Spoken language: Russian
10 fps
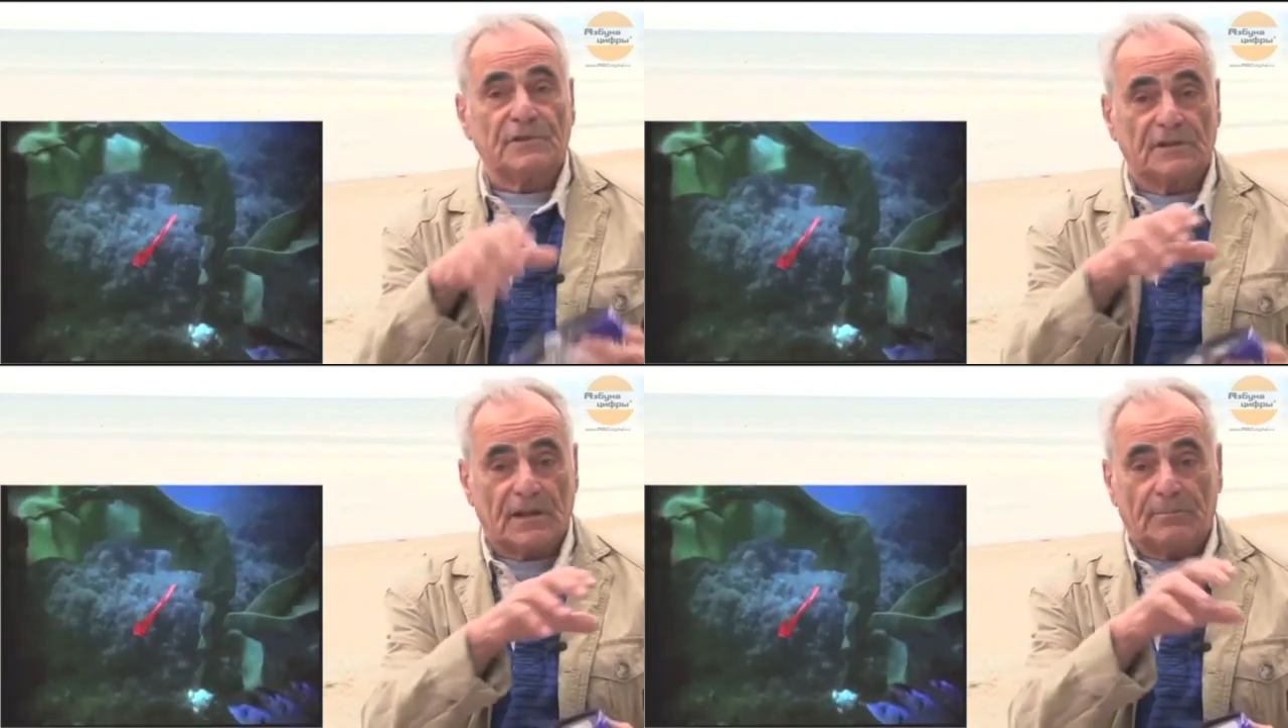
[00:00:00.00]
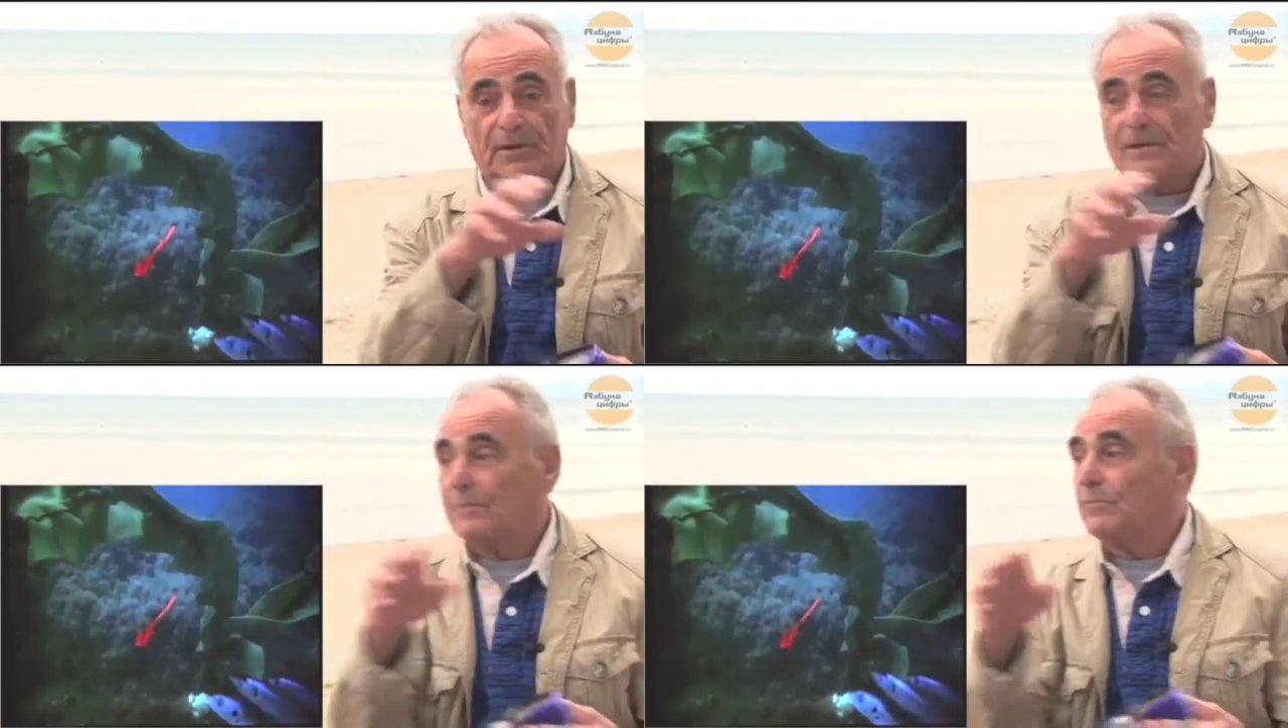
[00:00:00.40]
всегда
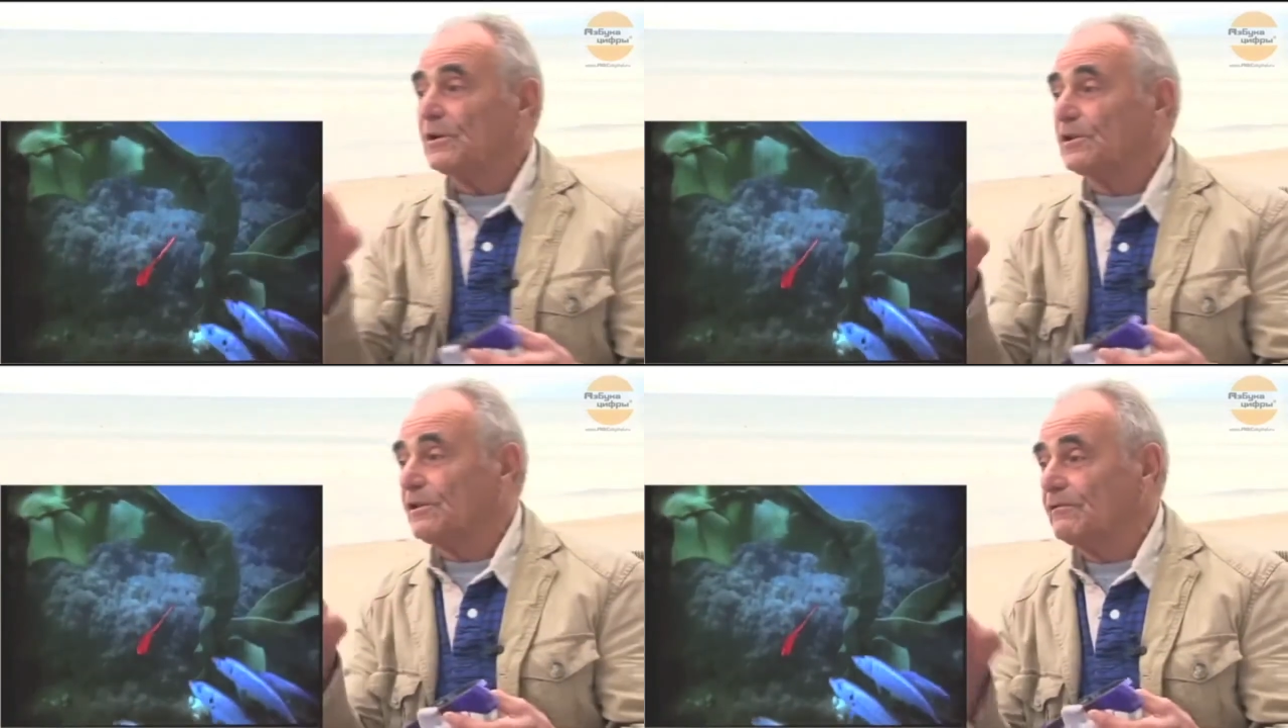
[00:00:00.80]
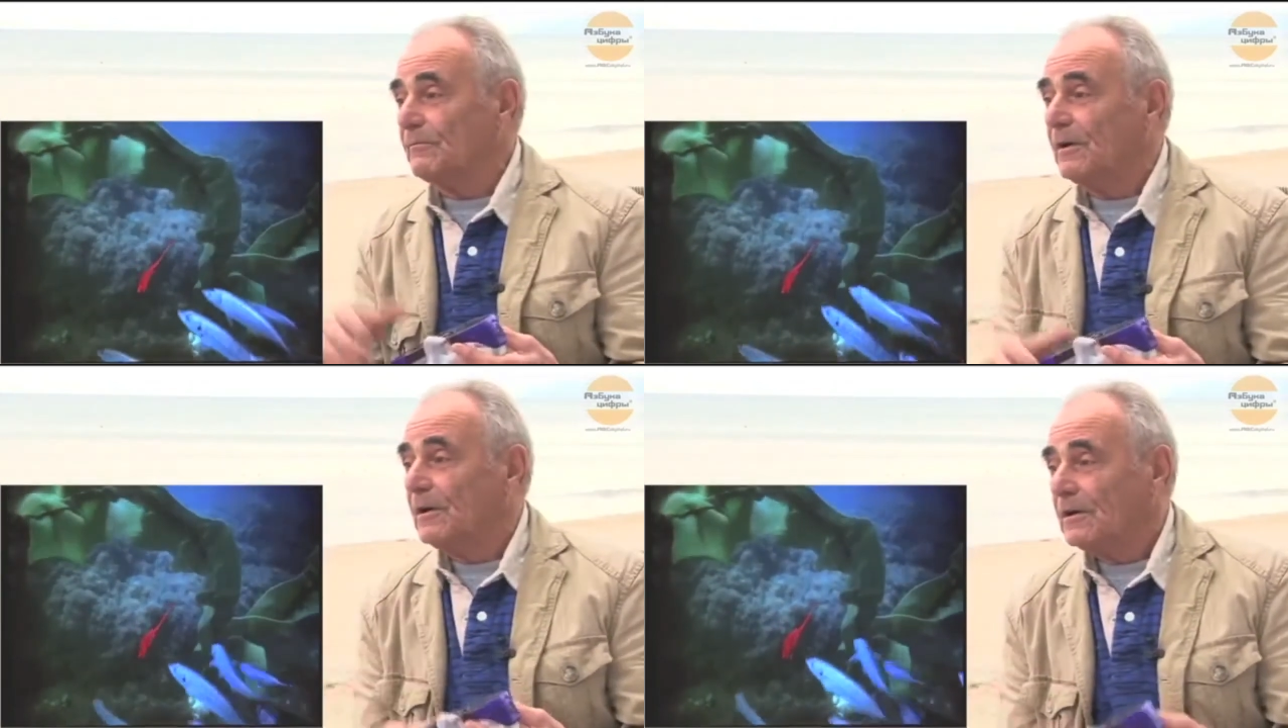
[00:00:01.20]
перед
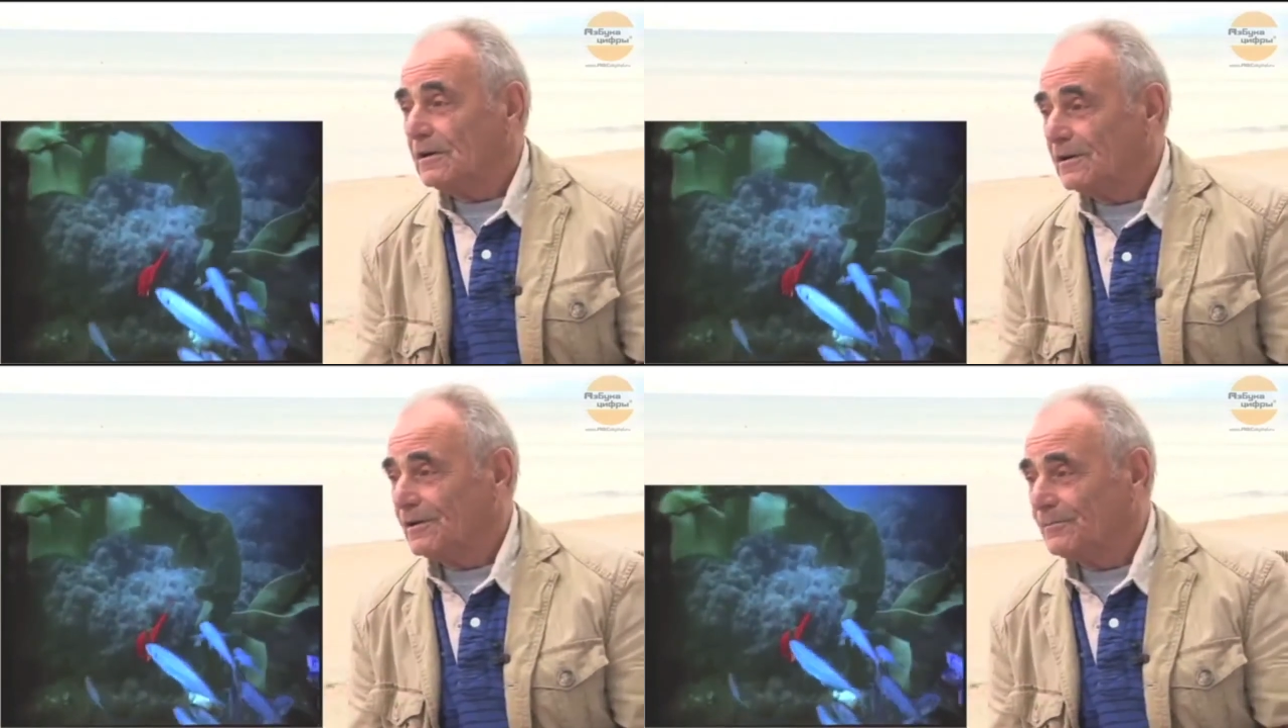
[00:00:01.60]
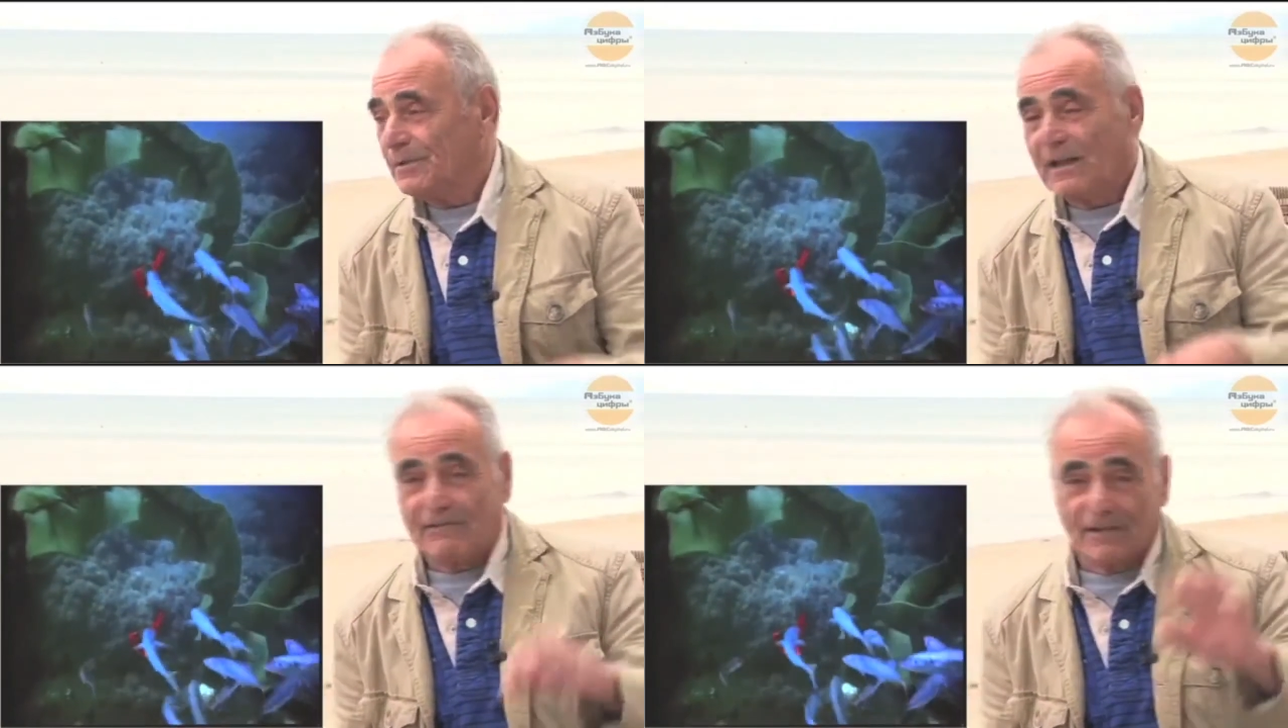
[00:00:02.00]
объективом э,
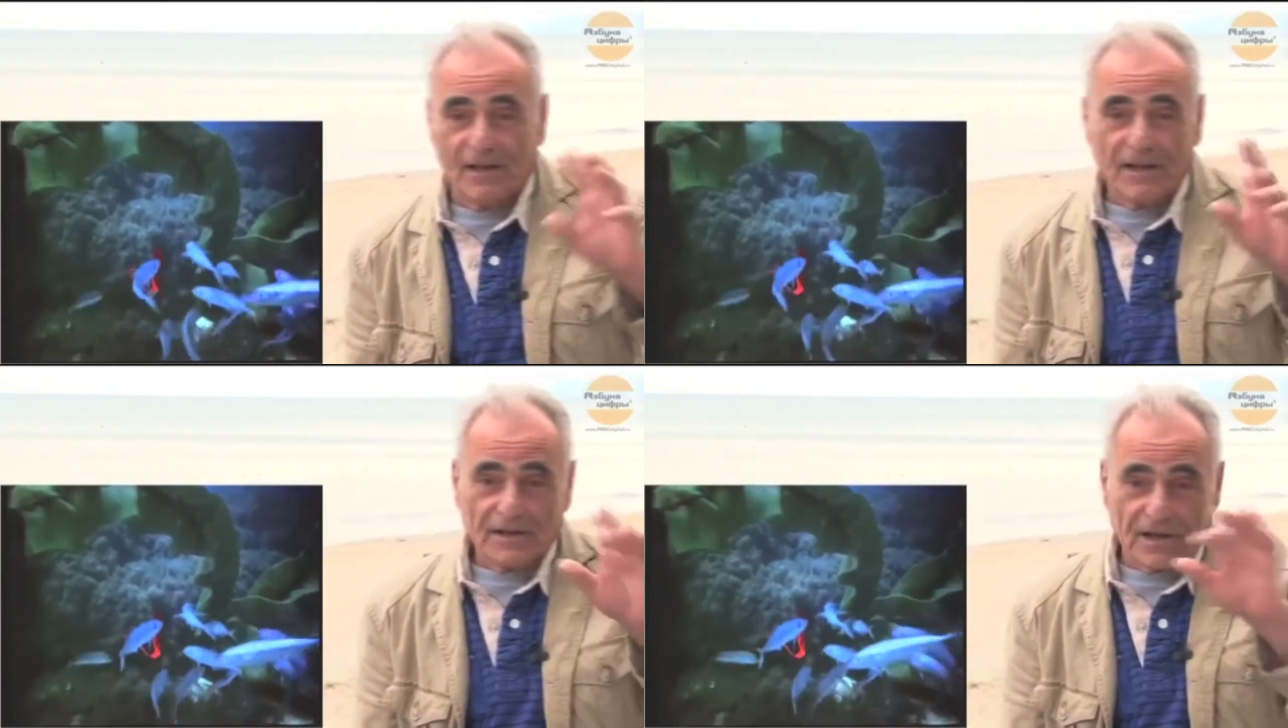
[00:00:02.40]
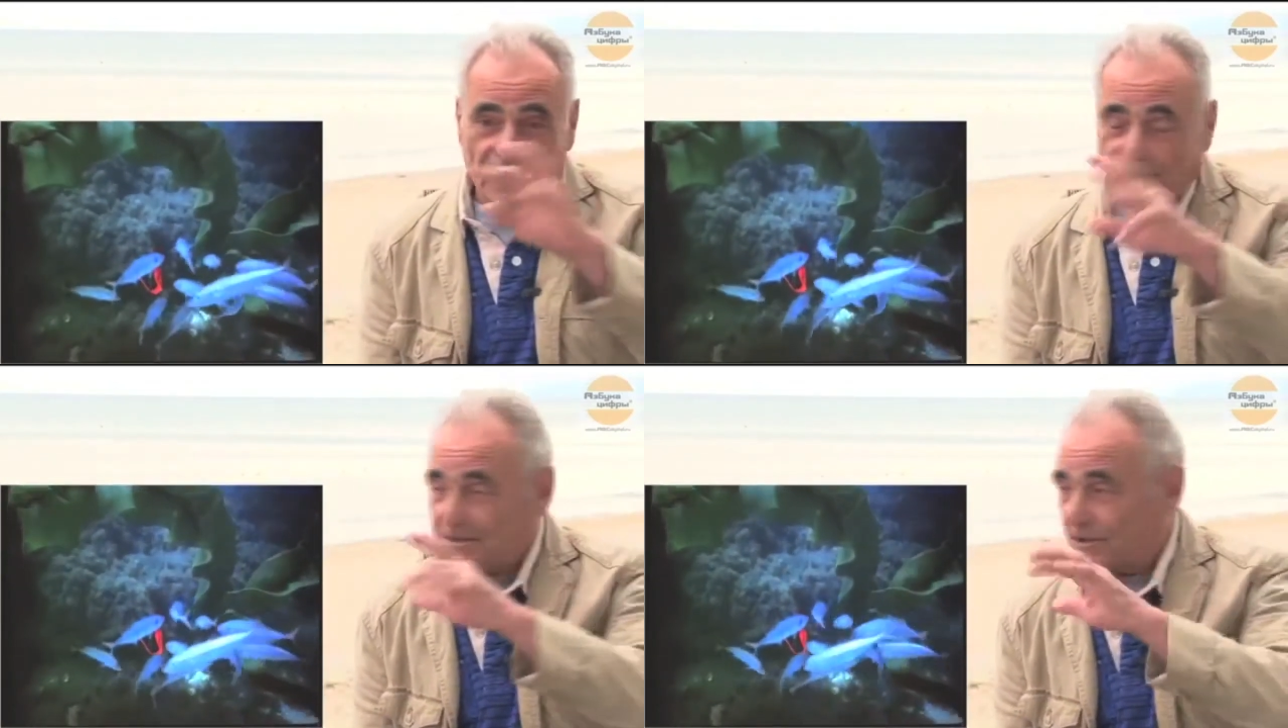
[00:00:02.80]
плавала
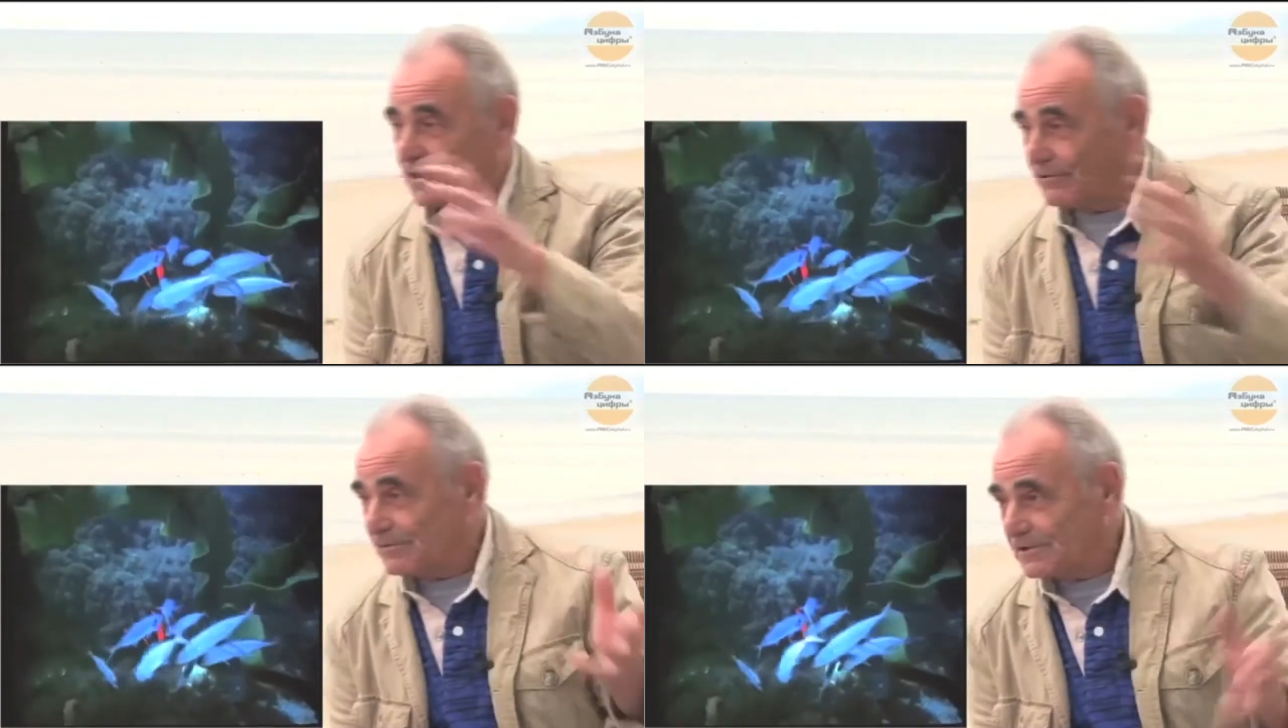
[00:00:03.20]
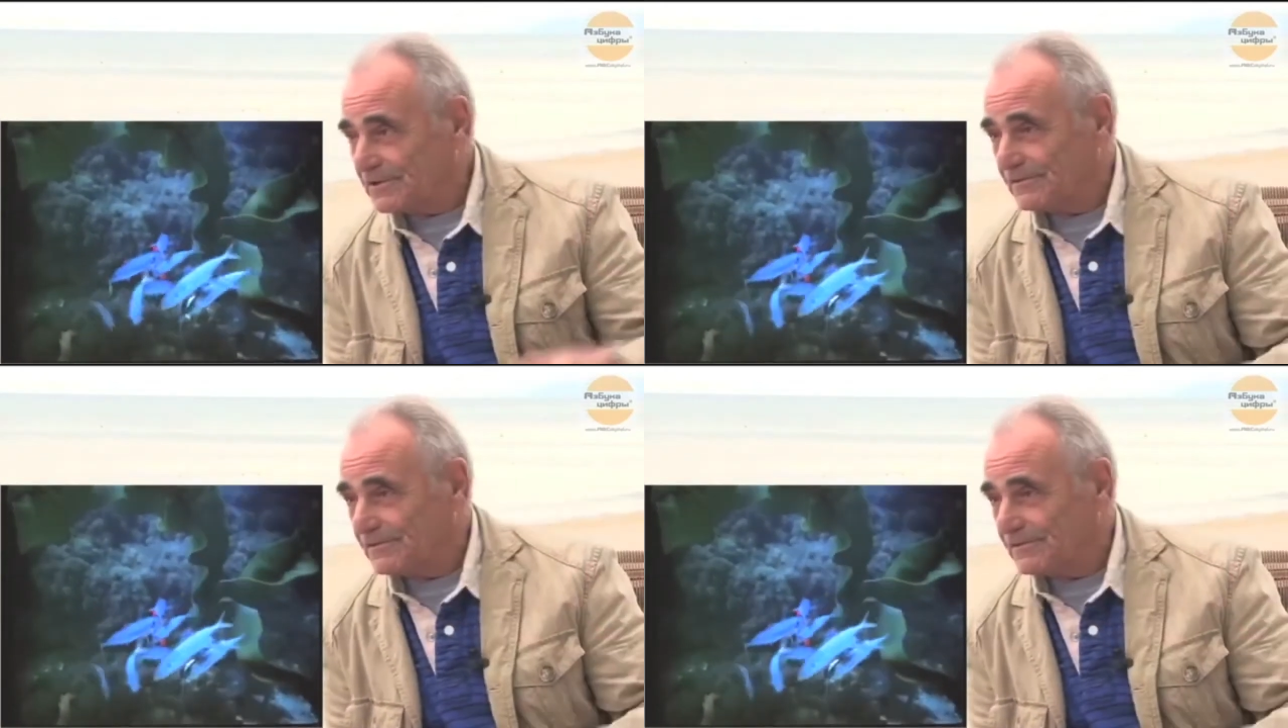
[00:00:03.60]
какая-то живность.